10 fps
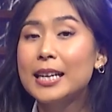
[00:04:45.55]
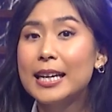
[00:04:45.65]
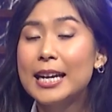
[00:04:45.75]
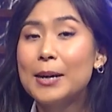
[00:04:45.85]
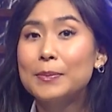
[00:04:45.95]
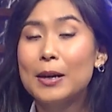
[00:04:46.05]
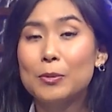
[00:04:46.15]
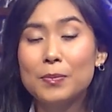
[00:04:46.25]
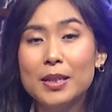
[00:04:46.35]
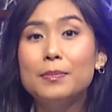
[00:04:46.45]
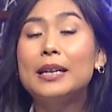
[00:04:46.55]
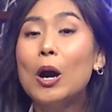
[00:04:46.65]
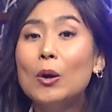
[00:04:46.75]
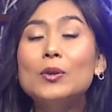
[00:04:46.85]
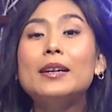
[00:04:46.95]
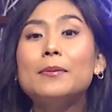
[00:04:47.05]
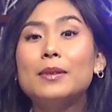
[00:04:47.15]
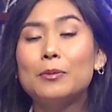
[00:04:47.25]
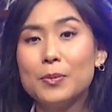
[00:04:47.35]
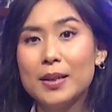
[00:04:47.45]
cái hợp đồng của mình own cái hợp
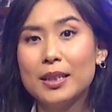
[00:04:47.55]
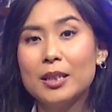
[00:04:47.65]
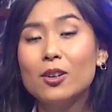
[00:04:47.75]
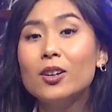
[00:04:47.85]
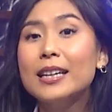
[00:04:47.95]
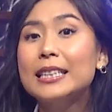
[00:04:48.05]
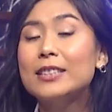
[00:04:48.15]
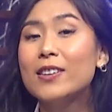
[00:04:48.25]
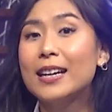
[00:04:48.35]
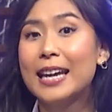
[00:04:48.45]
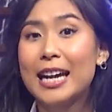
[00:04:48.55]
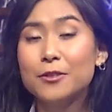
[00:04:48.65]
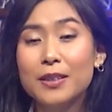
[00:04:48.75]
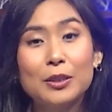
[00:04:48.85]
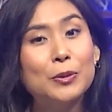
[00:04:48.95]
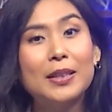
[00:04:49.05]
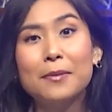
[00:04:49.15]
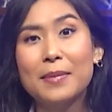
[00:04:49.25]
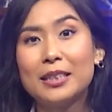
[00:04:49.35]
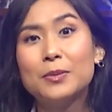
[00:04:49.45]
đồng của mình, nó có cái phần cash value,
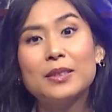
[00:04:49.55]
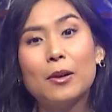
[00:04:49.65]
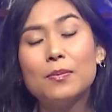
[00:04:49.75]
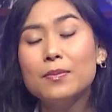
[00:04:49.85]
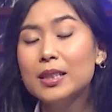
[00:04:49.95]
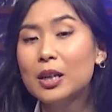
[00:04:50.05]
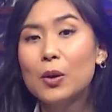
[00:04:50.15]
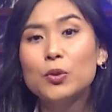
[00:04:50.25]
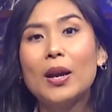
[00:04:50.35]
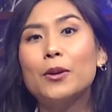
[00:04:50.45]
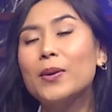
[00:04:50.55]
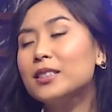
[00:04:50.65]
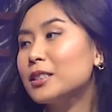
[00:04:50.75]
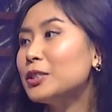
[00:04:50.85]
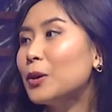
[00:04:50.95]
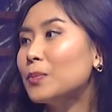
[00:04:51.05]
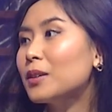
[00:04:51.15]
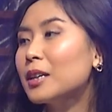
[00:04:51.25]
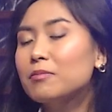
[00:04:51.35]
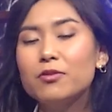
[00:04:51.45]
tiền mặt trong chổng, mình có toàn quyền sử dụng
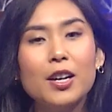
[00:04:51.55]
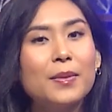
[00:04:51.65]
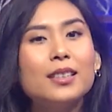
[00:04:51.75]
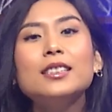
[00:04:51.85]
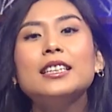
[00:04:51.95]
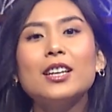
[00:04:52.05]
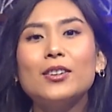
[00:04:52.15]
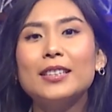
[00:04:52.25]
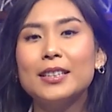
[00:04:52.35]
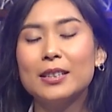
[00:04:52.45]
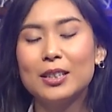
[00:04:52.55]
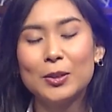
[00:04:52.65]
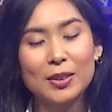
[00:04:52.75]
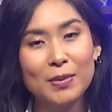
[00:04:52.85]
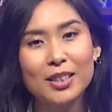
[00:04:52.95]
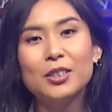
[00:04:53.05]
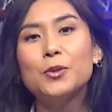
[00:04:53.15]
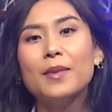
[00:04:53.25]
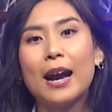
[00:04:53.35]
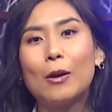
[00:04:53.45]
với bất cứ lý do gì, bất cứ
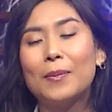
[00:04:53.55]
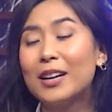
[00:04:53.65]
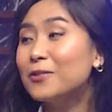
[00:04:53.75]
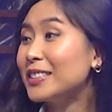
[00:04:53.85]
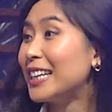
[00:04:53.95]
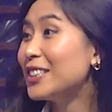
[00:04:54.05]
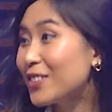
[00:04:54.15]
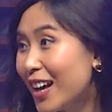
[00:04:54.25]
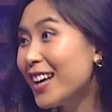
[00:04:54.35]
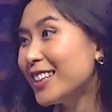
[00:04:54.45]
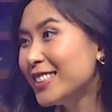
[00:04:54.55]
lúc nào mà không phải trả tiền thuế.